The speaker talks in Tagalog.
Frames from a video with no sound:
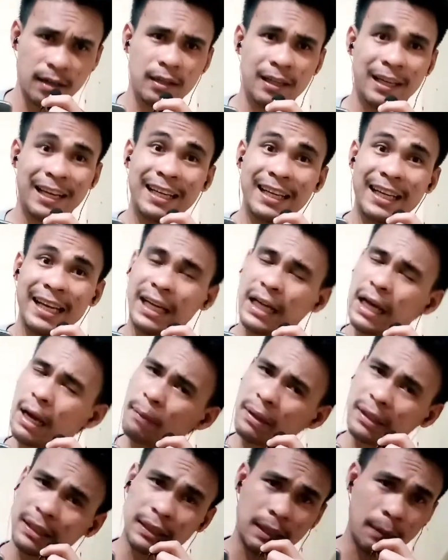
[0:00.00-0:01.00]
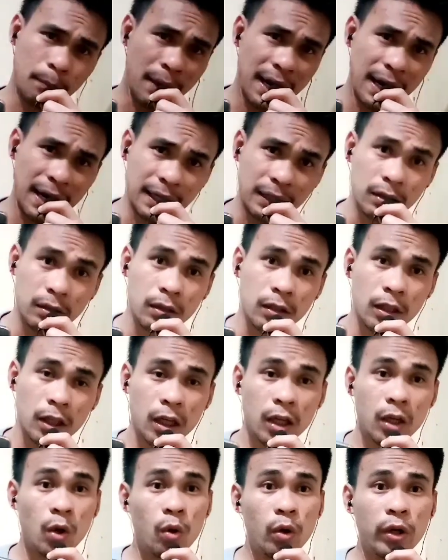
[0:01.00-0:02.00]
Hindi ka matatamaan
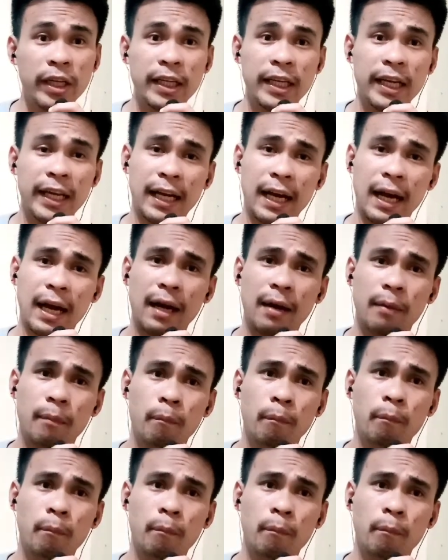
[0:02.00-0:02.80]
kung hindi ka